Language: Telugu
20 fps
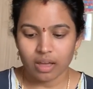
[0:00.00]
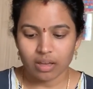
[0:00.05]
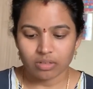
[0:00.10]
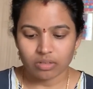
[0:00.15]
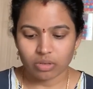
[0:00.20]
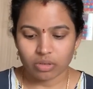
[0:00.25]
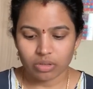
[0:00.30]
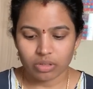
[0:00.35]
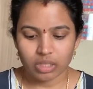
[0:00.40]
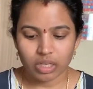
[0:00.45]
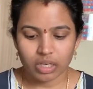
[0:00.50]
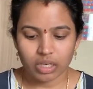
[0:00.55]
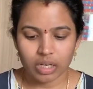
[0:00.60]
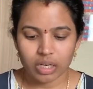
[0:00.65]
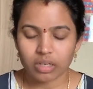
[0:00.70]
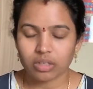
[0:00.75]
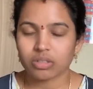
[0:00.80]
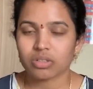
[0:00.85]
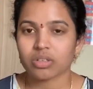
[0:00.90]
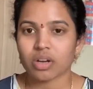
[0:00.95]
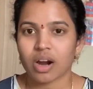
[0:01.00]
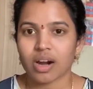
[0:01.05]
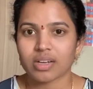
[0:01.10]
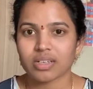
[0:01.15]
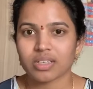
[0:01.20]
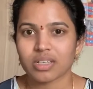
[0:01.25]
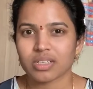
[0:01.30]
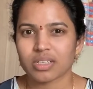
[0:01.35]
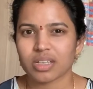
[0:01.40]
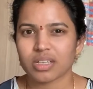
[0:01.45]
సో దీన్ని నేను స్టార్ట్
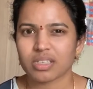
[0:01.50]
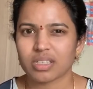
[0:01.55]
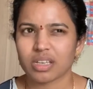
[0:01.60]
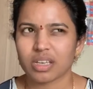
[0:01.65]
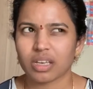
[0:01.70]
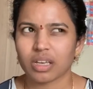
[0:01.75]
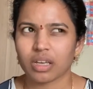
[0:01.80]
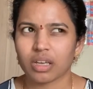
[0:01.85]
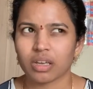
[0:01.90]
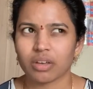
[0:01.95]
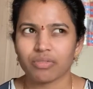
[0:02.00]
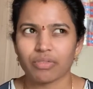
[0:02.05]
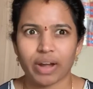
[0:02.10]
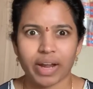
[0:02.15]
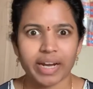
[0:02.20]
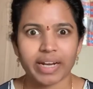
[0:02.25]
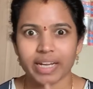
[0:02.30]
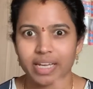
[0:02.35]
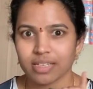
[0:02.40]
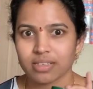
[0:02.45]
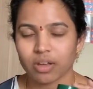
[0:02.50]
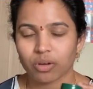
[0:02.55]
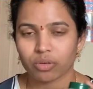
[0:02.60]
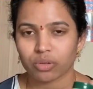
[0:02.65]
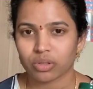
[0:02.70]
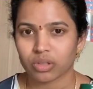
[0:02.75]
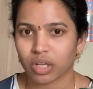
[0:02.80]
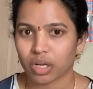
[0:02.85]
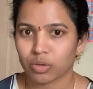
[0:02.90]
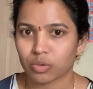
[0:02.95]
చేసేసి ఫైవ్ డేస్
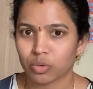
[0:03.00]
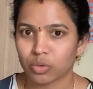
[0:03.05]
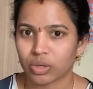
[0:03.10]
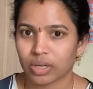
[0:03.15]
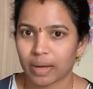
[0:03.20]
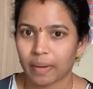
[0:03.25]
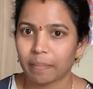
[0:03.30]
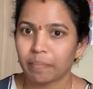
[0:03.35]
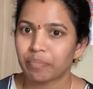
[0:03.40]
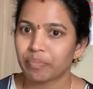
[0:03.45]
అవుతుంది అనుకుంటా